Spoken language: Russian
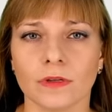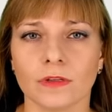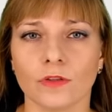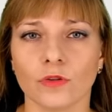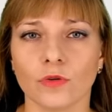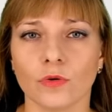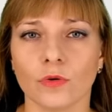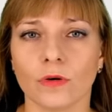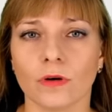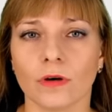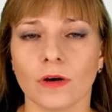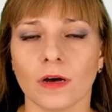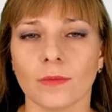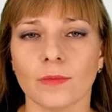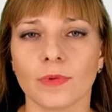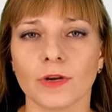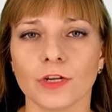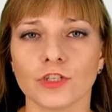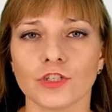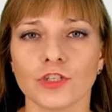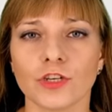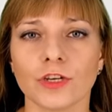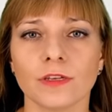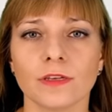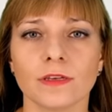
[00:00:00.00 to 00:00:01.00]
но
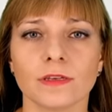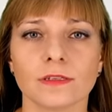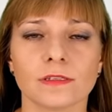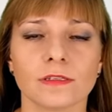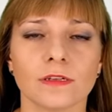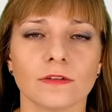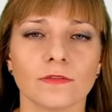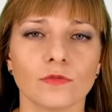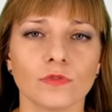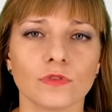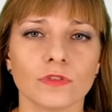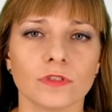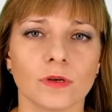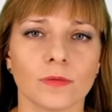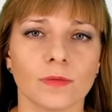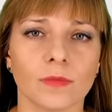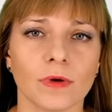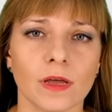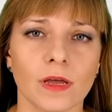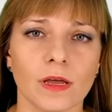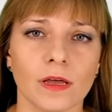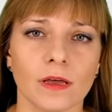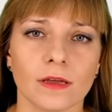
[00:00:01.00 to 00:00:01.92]
обращение с навозом